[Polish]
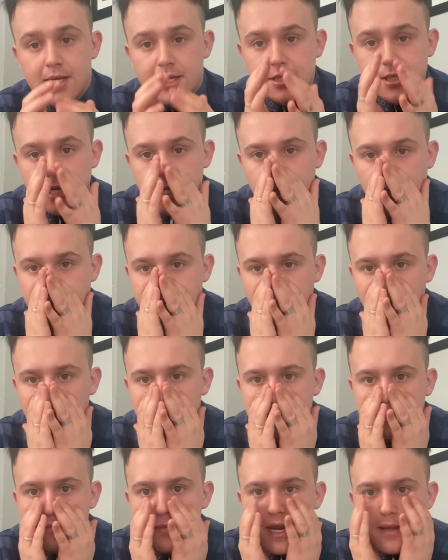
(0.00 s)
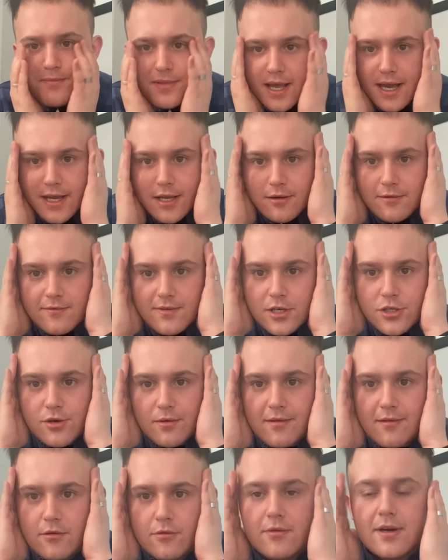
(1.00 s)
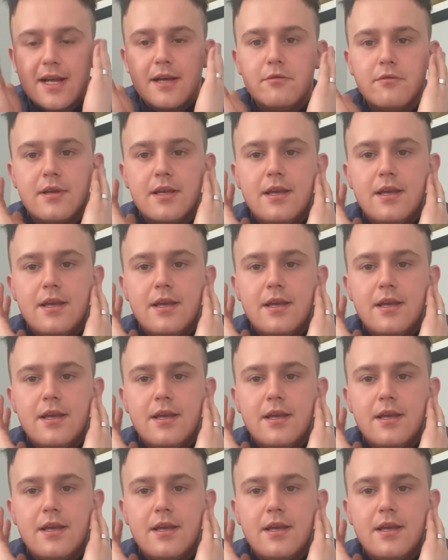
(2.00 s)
Czyli one oblepiają waszą skórę